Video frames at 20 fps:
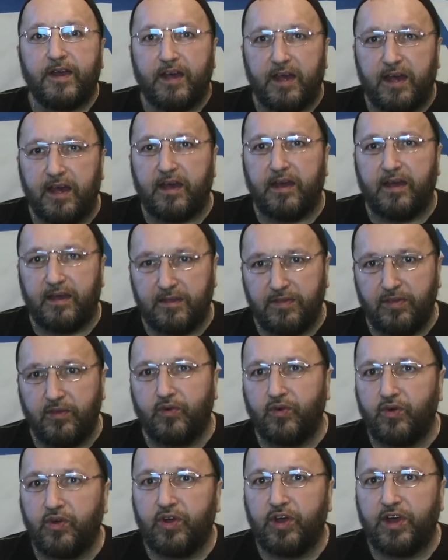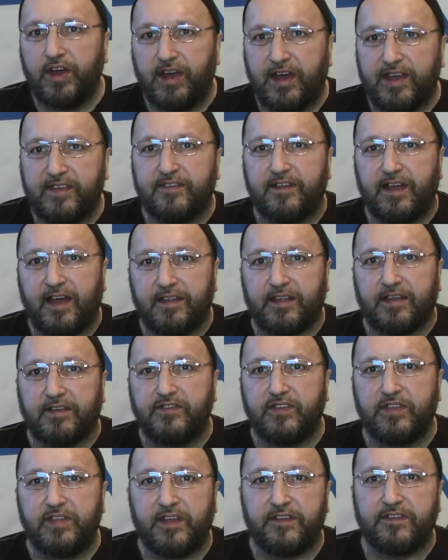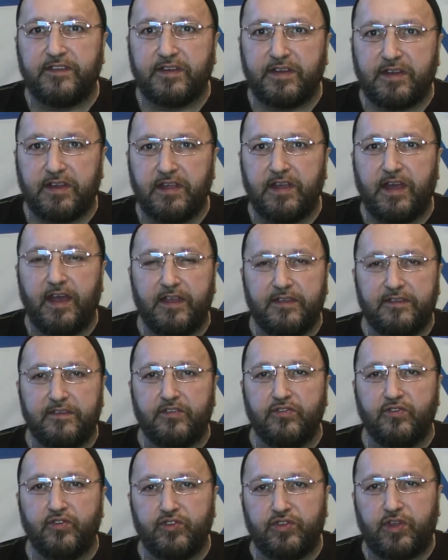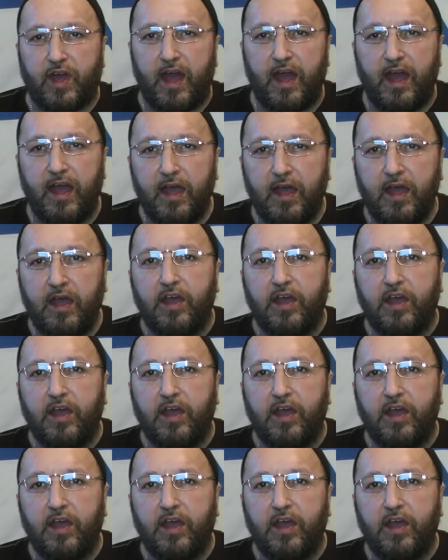ну, остаток всегда сохраняется, но та